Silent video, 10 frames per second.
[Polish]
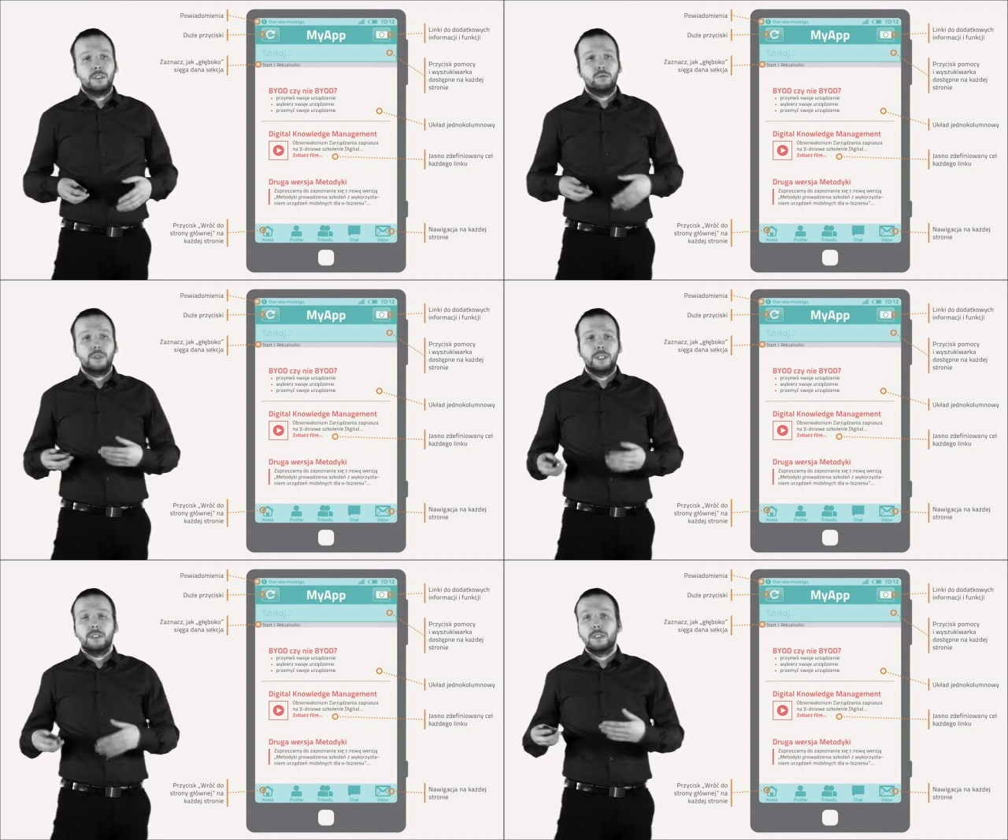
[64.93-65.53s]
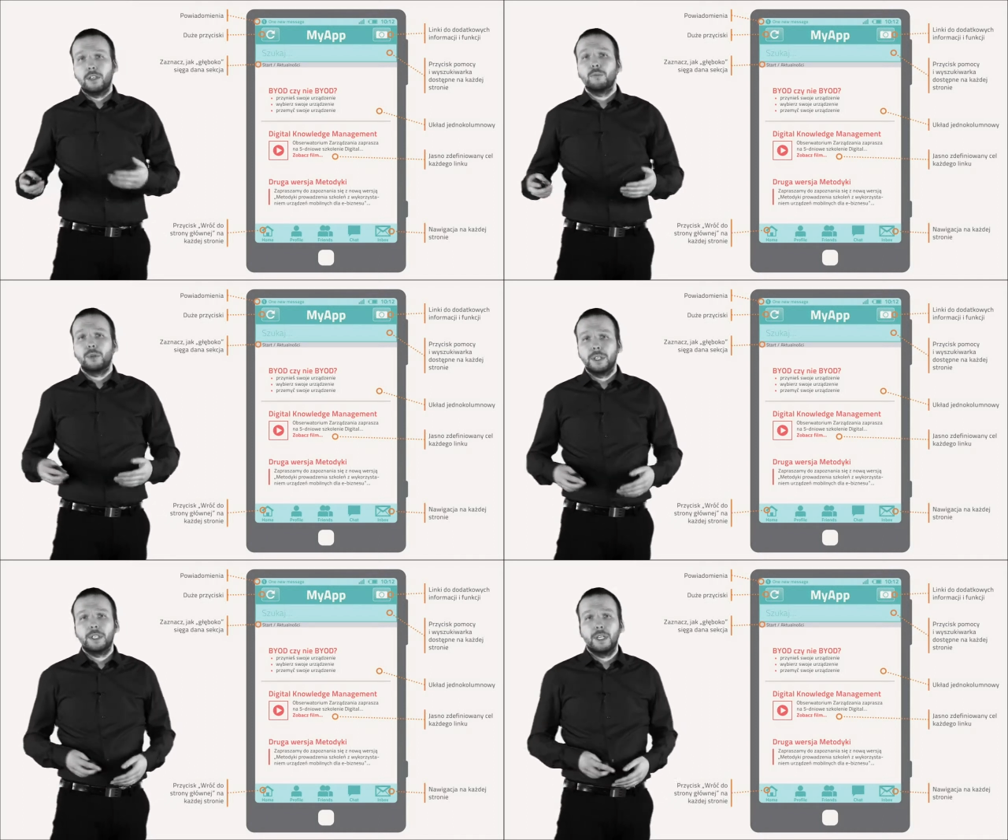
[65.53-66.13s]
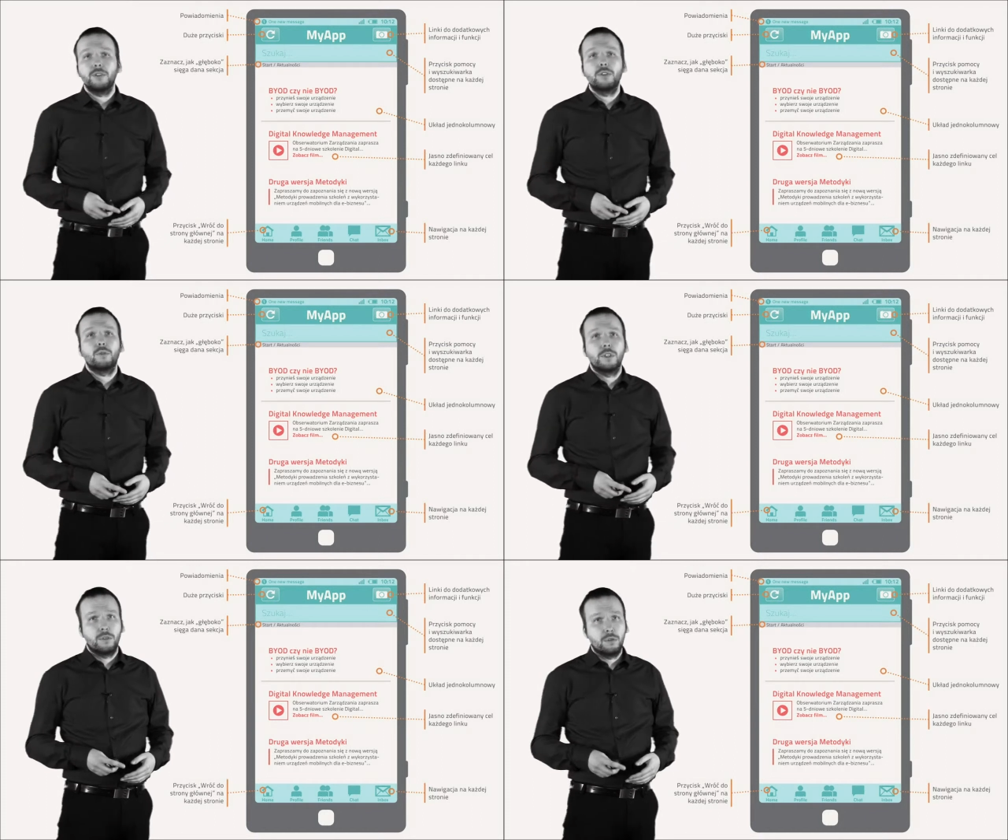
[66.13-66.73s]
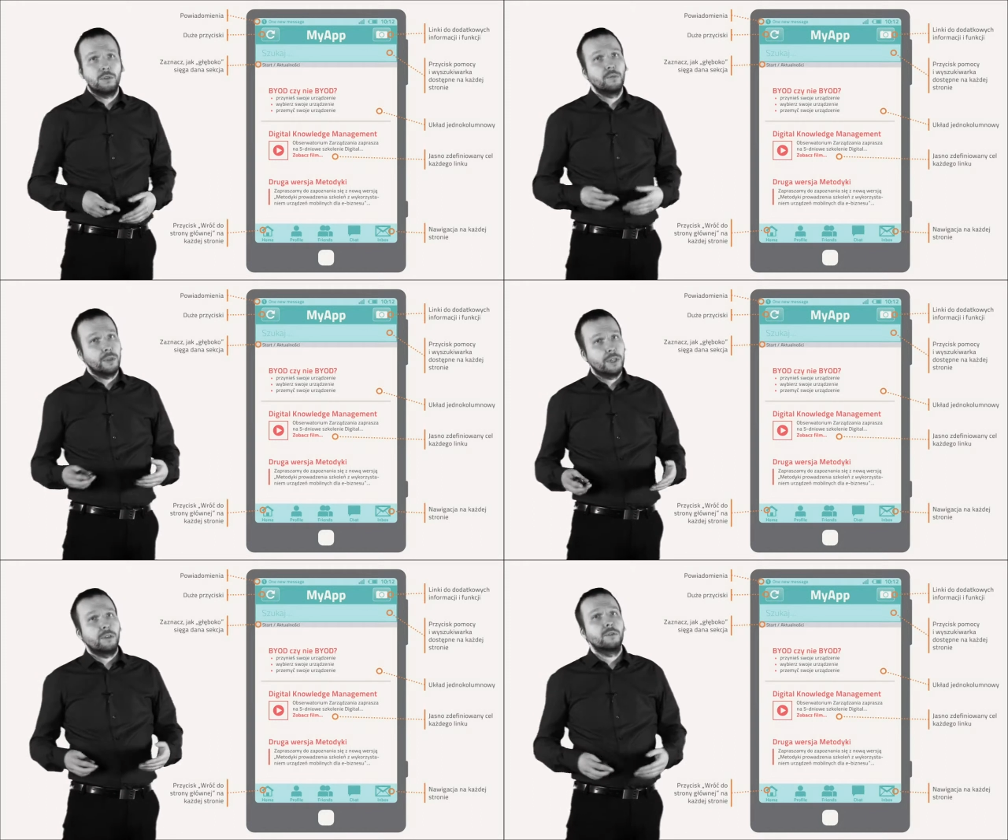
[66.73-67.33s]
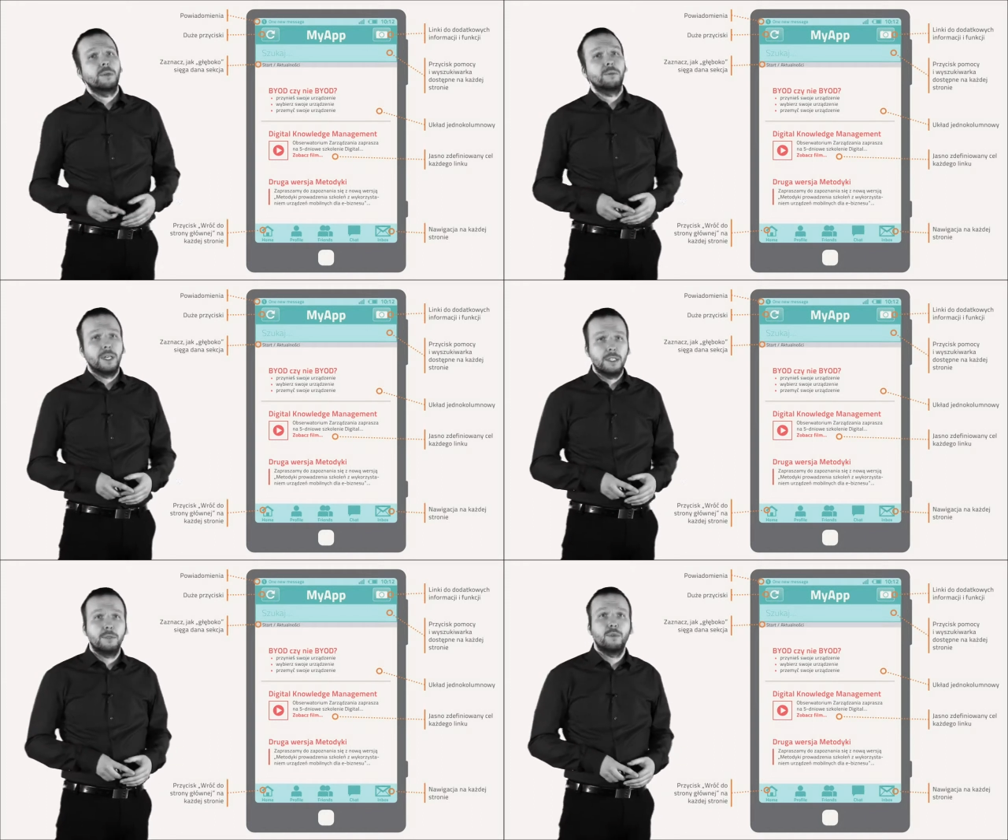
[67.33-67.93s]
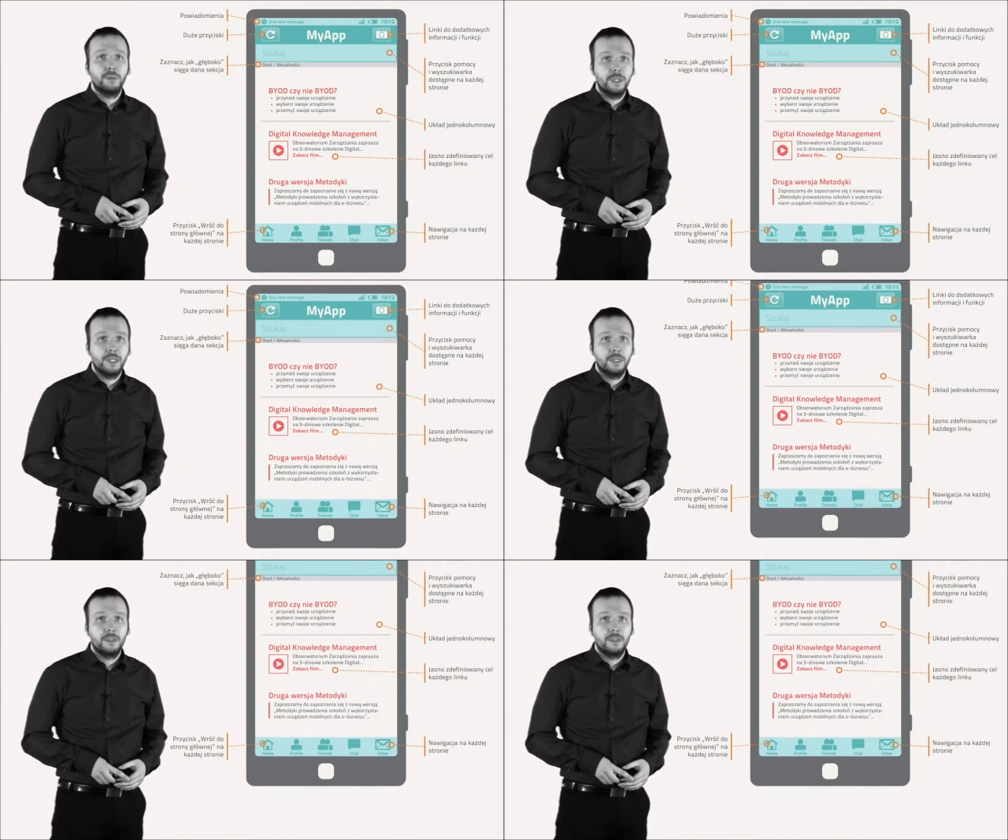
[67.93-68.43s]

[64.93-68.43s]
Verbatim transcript: które znają projektanci i które stosują projektując aplikacje mobilne.